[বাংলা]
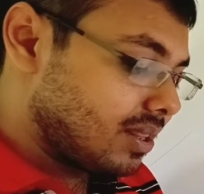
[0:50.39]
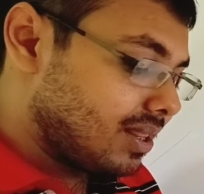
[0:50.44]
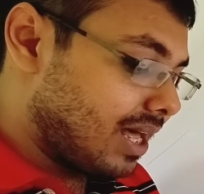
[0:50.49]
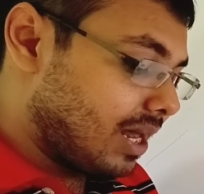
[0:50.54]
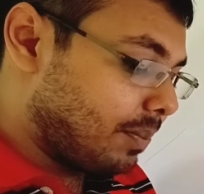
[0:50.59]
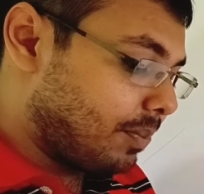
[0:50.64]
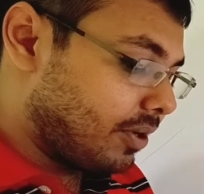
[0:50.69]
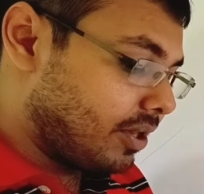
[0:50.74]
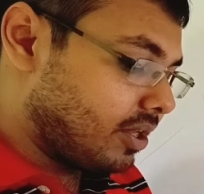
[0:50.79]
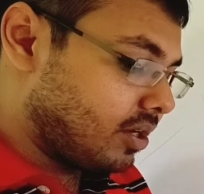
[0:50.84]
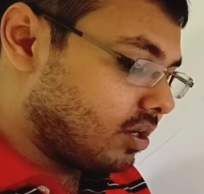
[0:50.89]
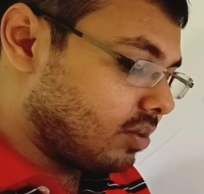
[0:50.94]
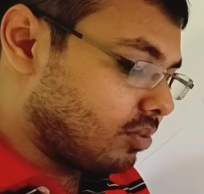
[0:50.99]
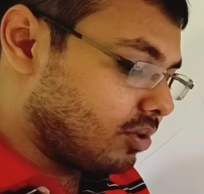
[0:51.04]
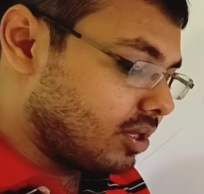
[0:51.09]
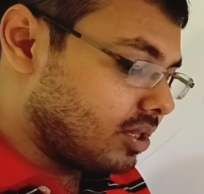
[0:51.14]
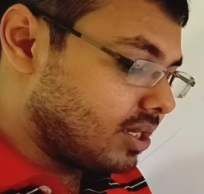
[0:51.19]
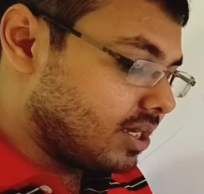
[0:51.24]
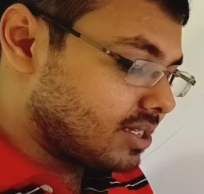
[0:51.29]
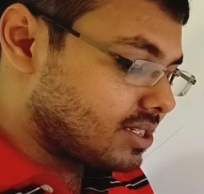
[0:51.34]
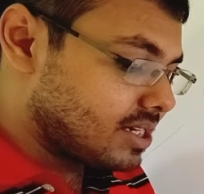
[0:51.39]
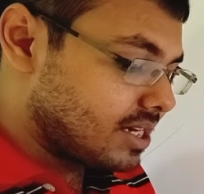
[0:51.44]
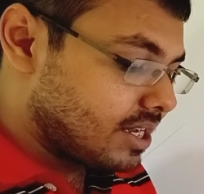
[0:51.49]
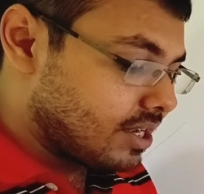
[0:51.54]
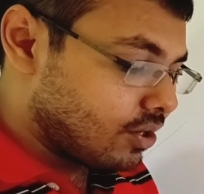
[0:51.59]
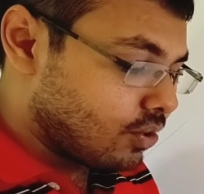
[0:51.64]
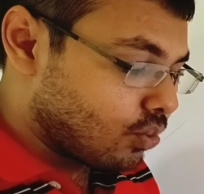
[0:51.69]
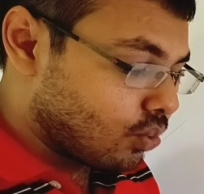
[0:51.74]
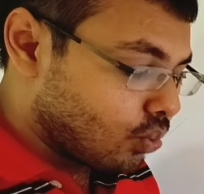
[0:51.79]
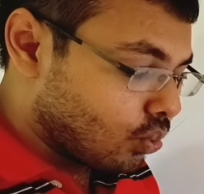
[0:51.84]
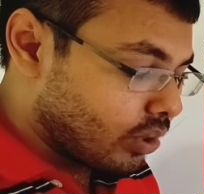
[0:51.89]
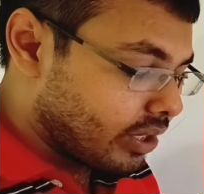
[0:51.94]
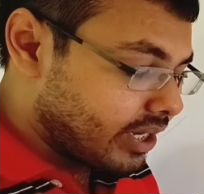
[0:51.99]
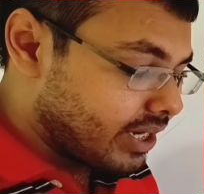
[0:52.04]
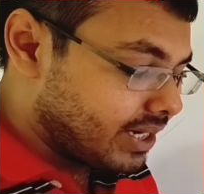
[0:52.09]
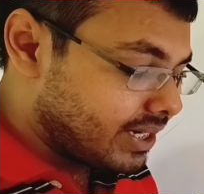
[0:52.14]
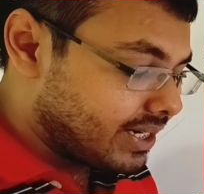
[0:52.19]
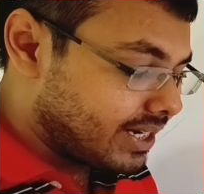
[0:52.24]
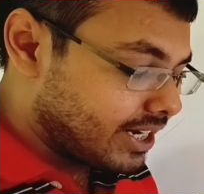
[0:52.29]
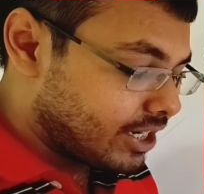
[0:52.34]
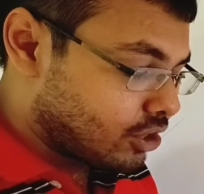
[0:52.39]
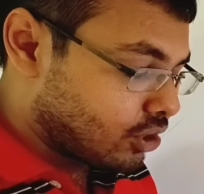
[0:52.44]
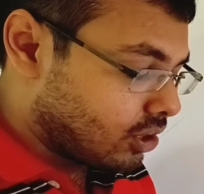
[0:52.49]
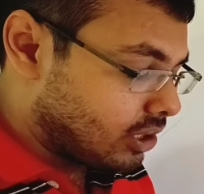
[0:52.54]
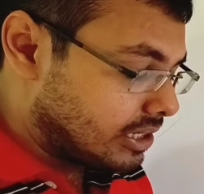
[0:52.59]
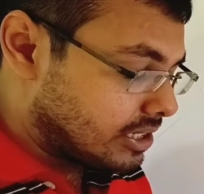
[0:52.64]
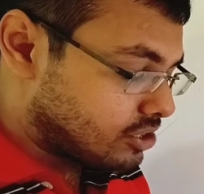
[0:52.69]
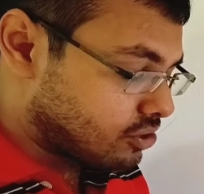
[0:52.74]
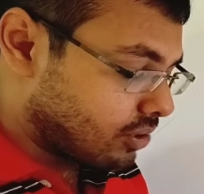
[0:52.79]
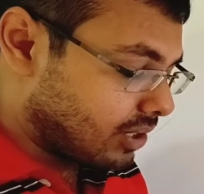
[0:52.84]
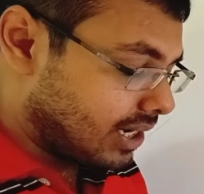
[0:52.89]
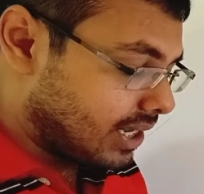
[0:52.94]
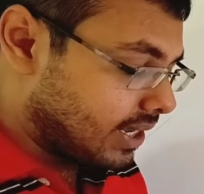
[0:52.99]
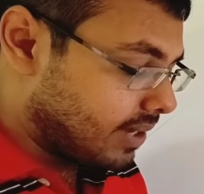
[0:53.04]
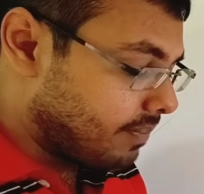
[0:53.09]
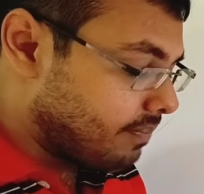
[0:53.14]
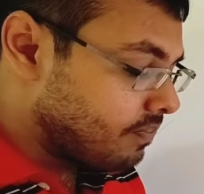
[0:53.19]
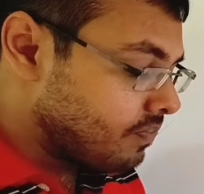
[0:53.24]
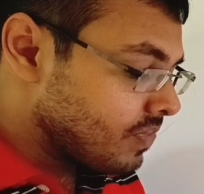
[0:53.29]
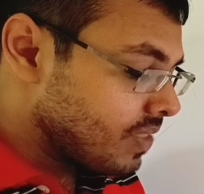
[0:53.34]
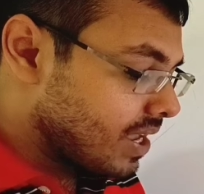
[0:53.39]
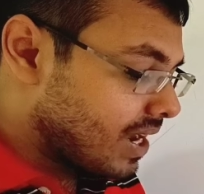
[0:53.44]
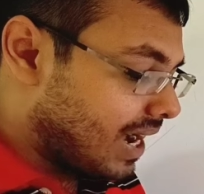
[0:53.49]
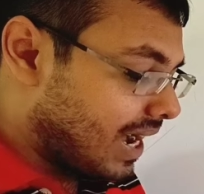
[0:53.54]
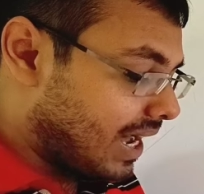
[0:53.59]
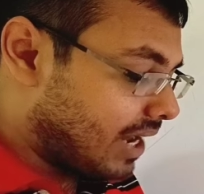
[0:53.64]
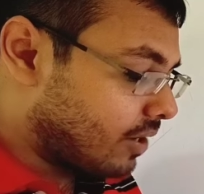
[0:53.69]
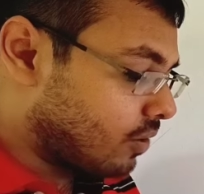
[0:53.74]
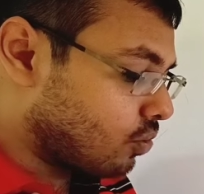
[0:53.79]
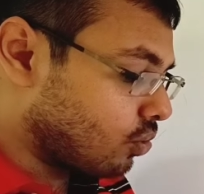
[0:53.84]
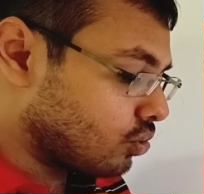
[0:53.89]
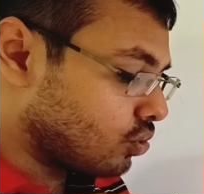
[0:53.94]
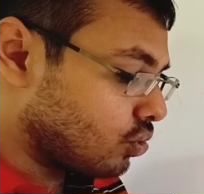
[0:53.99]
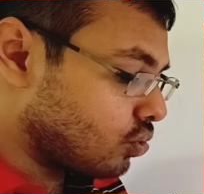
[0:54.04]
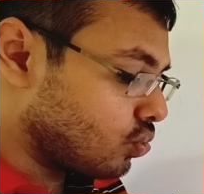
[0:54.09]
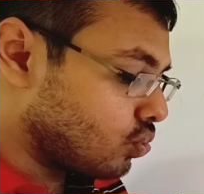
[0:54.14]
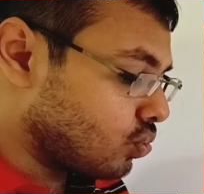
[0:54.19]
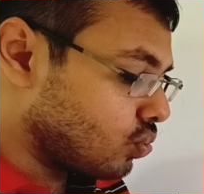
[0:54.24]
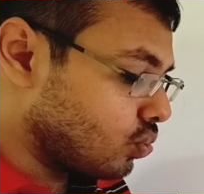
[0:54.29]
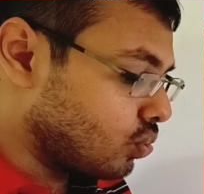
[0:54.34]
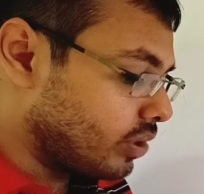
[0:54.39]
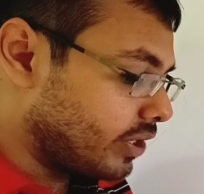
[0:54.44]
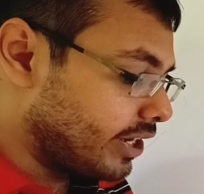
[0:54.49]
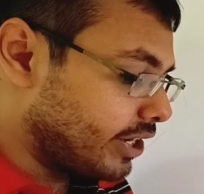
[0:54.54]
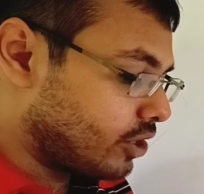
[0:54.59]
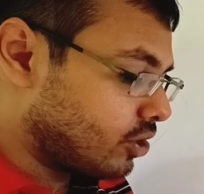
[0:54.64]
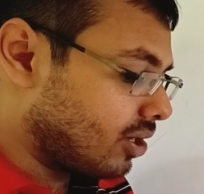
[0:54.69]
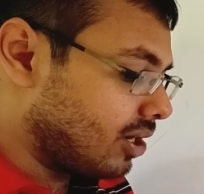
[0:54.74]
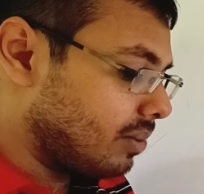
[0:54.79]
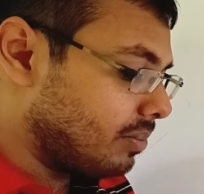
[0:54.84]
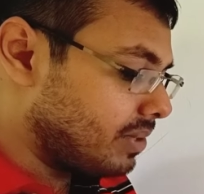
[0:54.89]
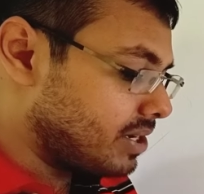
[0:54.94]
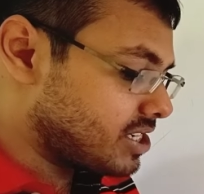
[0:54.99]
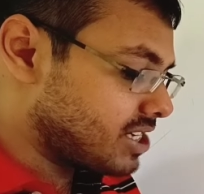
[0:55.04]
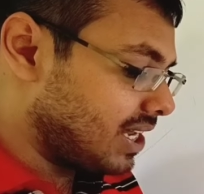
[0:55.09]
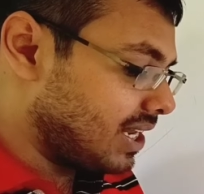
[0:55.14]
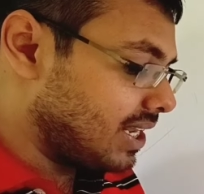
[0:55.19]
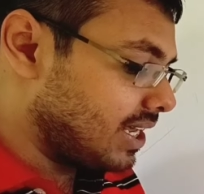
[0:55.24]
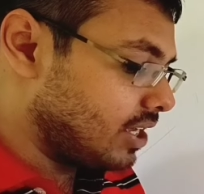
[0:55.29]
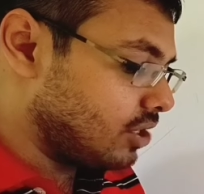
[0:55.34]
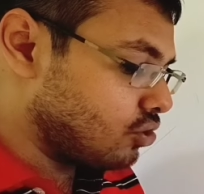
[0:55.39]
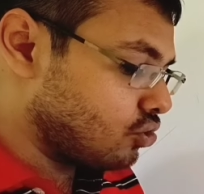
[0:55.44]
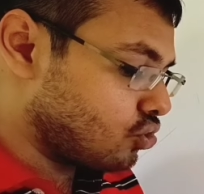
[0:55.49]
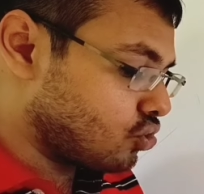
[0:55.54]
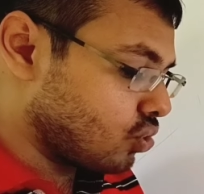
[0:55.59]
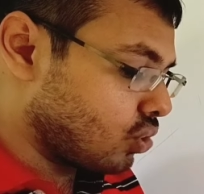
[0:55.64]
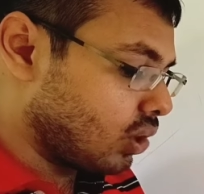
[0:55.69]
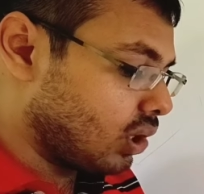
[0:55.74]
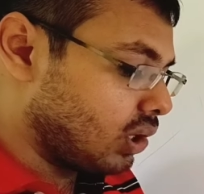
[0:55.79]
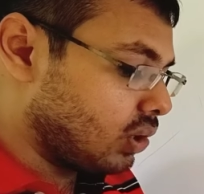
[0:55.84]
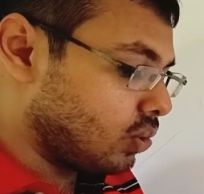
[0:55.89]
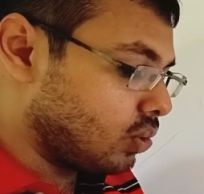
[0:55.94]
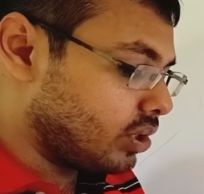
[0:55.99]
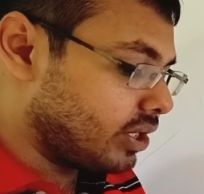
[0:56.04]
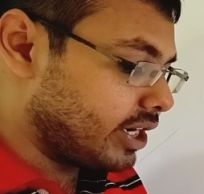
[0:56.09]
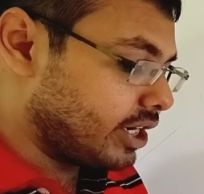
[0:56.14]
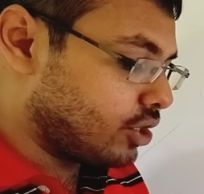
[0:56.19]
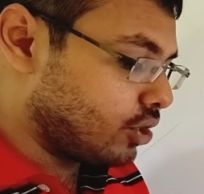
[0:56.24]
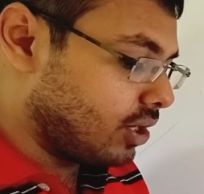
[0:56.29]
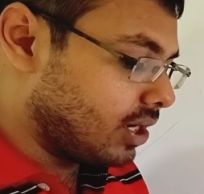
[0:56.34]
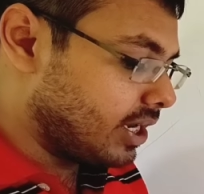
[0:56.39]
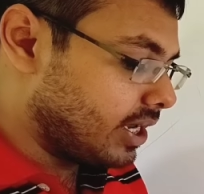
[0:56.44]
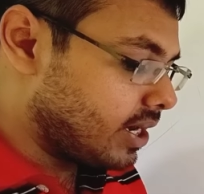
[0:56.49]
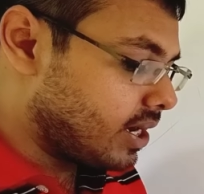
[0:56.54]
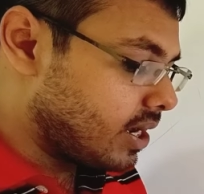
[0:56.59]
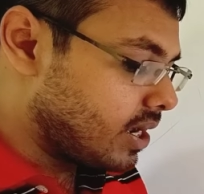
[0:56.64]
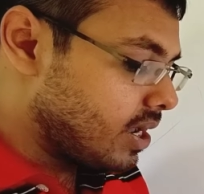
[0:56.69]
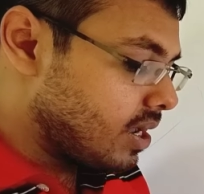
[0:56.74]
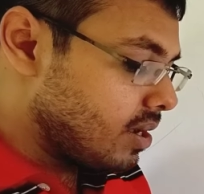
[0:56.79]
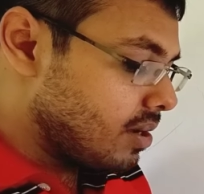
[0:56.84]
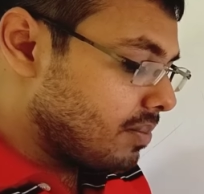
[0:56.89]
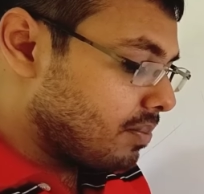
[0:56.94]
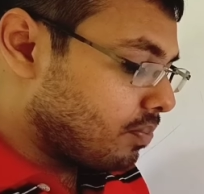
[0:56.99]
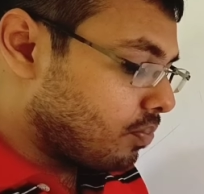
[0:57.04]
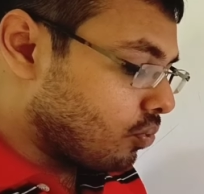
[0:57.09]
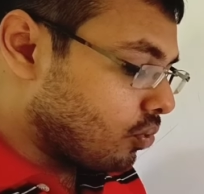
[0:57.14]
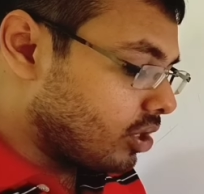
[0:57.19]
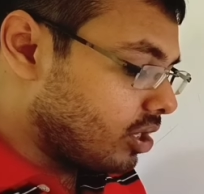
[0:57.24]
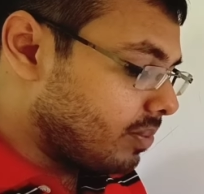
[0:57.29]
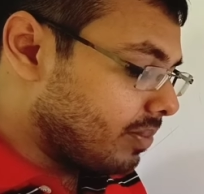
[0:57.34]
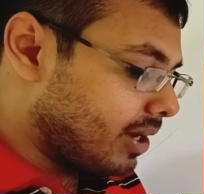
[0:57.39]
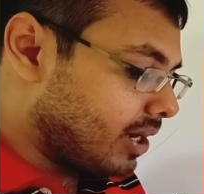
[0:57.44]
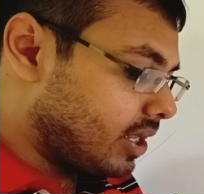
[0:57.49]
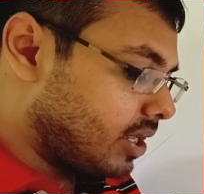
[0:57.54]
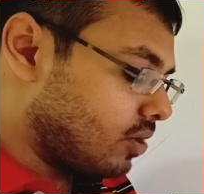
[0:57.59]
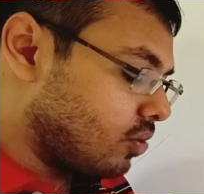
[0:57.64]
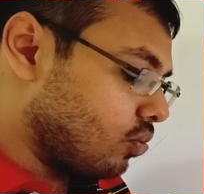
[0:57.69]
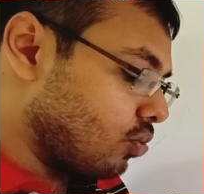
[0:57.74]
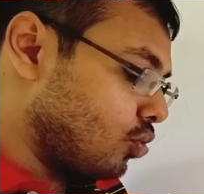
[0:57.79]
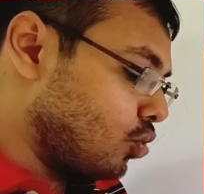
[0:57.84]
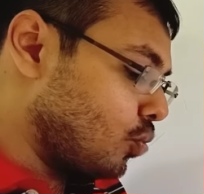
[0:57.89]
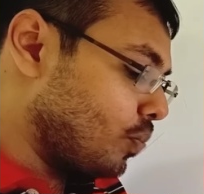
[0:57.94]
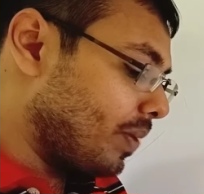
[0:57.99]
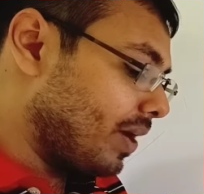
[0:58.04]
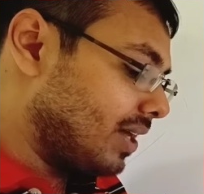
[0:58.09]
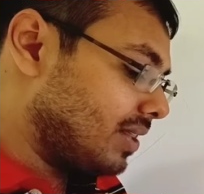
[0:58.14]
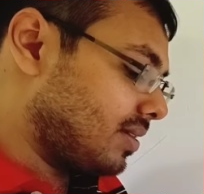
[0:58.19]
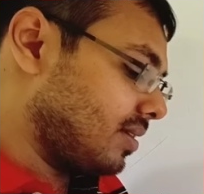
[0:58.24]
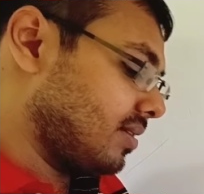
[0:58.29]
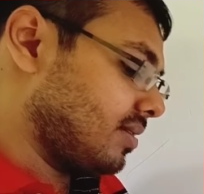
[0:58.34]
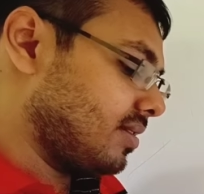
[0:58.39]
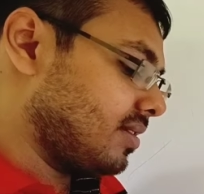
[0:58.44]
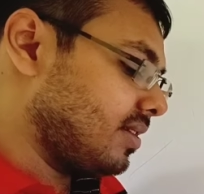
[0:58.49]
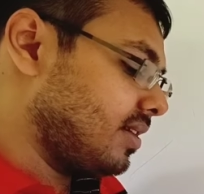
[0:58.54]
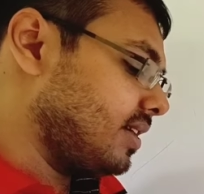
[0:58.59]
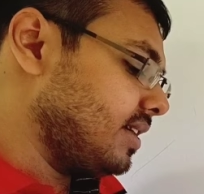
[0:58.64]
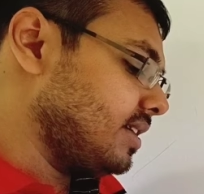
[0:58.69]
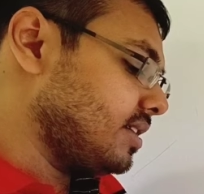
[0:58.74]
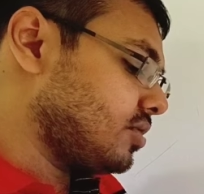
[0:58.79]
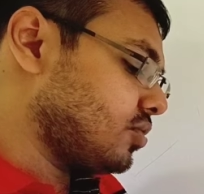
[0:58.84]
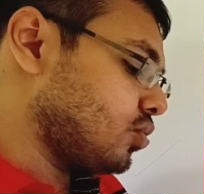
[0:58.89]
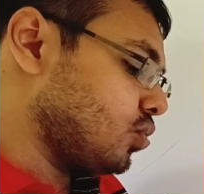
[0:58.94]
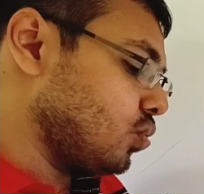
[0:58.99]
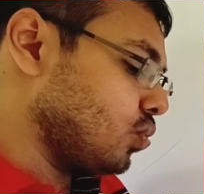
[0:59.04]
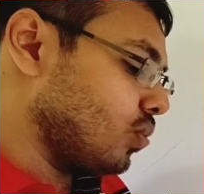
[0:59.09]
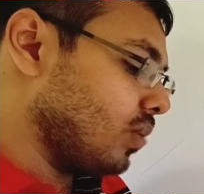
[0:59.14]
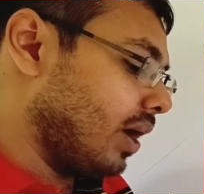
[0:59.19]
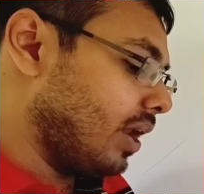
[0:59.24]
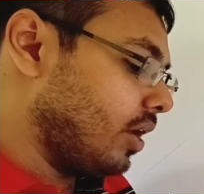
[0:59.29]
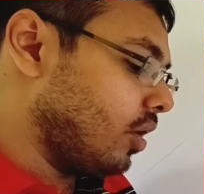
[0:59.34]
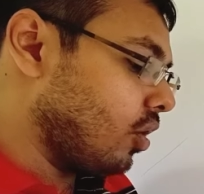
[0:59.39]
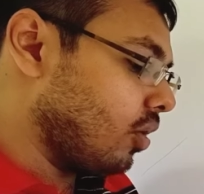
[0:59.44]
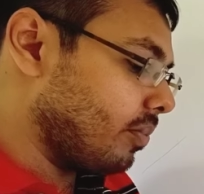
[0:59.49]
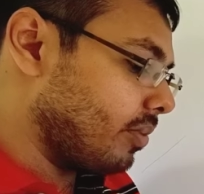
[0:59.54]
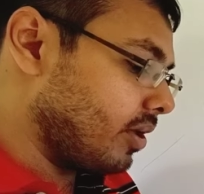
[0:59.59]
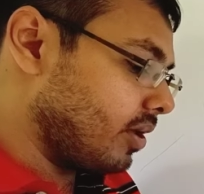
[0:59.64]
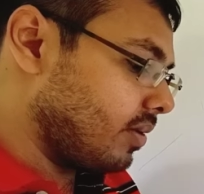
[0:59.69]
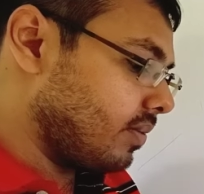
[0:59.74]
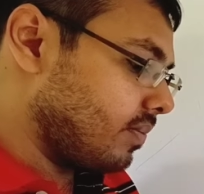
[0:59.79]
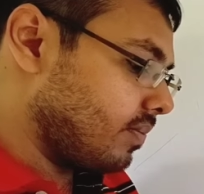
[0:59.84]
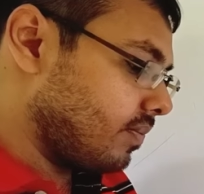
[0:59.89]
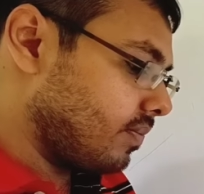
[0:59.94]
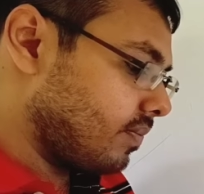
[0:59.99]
তারপরে দেখো বলে দিয়েছে ওই ডেটল জলে আর কতটুকু ডেটল মেশালে জল ও ডেটলের পরিমাণের অনুপাত থ্রি ইস টু ওয়ান হবে